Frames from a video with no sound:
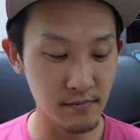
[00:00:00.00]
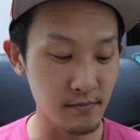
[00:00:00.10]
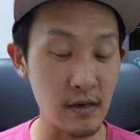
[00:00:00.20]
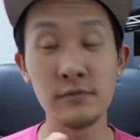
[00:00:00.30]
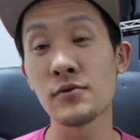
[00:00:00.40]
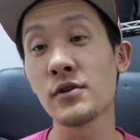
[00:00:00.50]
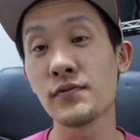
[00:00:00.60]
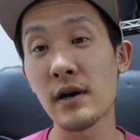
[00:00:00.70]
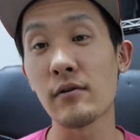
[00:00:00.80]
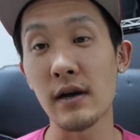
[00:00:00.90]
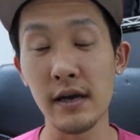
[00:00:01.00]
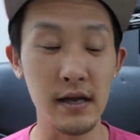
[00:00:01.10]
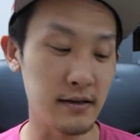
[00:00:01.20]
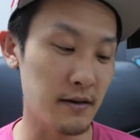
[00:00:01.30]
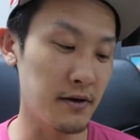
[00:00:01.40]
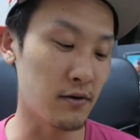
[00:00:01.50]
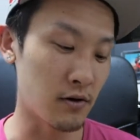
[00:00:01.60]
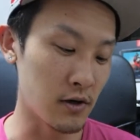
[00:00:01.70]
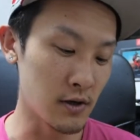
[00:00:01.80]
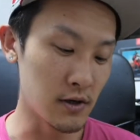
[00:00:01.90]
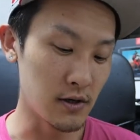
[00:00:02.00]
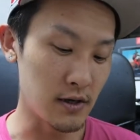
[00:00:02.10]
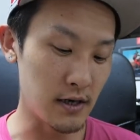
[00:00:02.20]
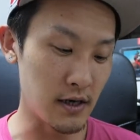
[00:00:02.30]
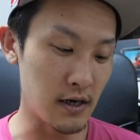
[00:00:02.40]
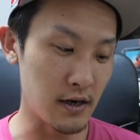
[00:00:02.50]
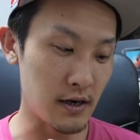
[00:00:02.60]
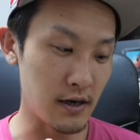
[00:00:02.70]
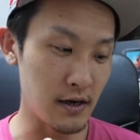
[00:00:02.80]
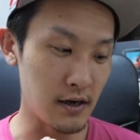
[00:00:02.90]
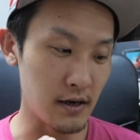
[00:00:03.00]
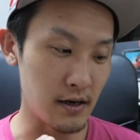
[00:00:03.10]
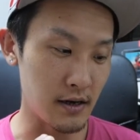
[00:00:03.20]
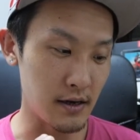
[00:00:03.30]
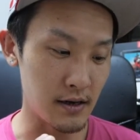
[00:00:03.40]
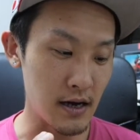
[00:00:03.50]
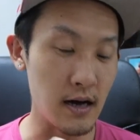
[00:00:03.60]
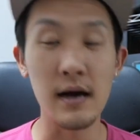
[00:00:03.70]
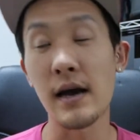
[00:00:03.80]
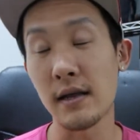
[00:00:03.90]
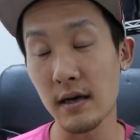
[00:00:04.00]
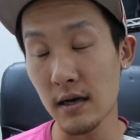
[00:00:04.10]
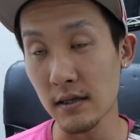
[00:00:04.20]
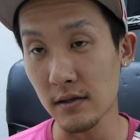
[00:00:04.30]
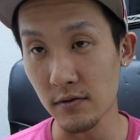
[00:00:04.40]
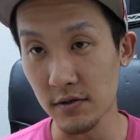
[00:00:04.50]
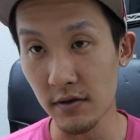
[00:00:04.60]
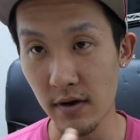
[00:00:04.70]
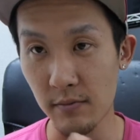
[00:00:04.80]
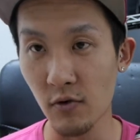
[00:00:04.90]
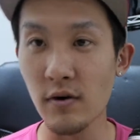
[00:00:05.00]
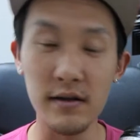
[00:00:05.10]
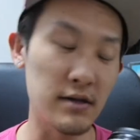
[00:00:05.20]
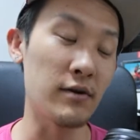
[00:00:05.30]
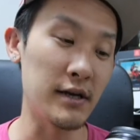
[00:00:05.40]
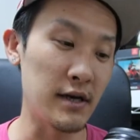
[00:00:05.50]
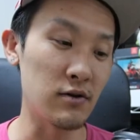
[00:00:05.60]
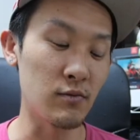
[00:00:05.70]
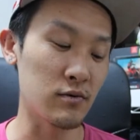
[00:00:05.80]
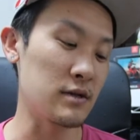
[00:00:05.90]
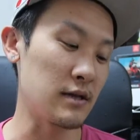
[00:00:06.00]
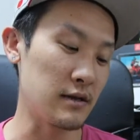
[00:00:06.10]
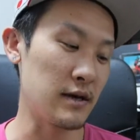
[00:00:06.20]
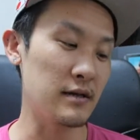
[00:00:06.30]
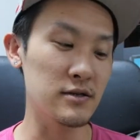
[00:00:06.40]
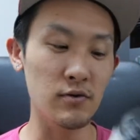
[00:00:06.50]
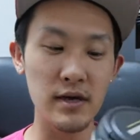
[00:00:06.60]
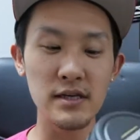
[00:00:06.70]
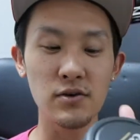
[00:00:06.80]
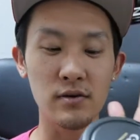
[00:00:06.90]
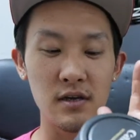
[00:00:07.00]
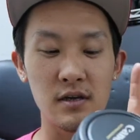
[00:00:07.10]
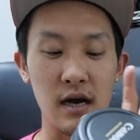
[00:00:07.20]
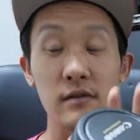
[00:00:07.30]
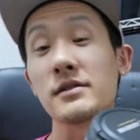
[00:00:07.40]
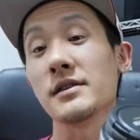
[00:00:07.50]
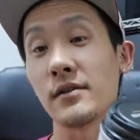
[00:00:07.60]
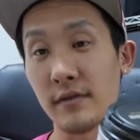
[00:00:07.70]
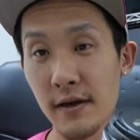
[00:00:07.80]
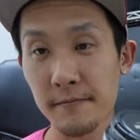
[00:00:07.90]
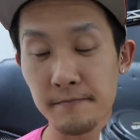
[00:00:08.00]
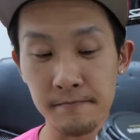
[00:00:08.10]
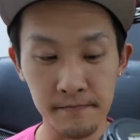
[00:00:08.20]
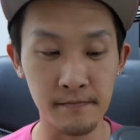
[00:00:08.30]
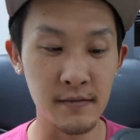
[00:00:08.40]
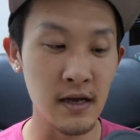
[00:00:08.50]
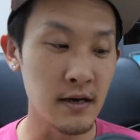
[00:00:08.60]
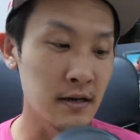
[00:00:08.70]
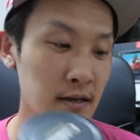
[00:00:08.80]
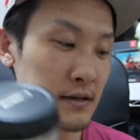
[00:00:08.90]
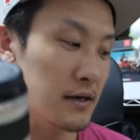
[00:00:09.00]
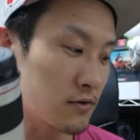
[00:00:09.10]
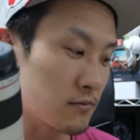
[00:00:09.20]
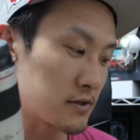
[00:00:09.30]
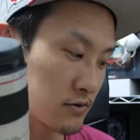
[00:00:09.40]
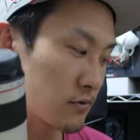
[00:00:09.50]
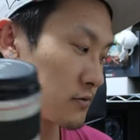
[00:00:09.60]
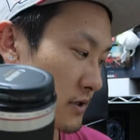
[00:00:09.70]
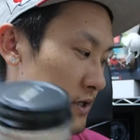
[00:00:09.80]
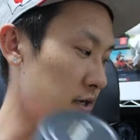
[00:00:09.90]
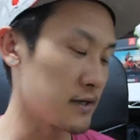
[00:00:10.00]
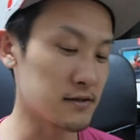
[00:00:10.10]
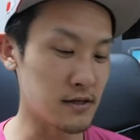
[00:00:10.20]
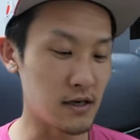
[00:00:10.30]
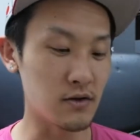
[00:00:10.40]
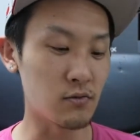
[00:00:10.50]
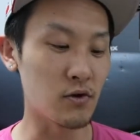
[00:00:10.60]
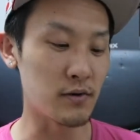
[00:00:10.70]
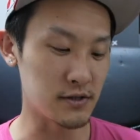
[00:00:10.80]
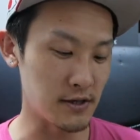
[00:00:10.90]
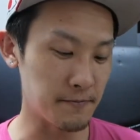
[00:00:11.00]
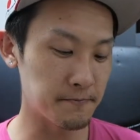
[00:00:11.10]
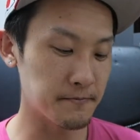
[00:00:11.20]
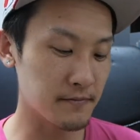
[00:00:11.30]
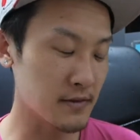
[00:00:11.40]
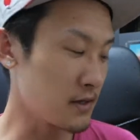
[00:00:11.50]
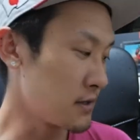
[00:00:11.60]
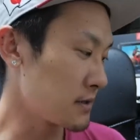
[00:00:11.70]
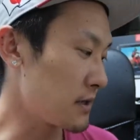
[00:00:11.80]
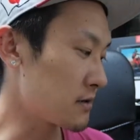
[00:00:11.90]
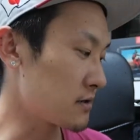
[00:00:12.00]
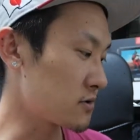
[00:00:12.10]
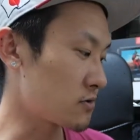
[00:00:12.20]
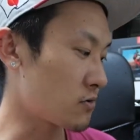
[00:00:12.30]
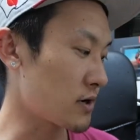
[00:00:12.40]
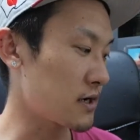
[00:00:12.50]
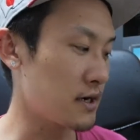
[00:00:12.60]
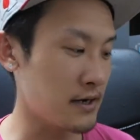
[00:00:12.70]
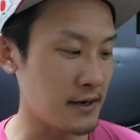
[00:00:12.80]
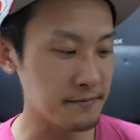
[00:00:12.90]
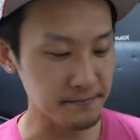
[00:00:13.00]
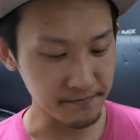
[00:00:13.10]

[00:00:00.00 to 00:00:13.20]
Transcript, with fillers: マウントに負荷をかけないための、考え方としては、僕はあった方がいいなと思ったんで。で、それ以上に軽いですけどね。うん。なんだけど、まあ、すごくいいレンズだなと思いました。なので、ちょっとこれからね、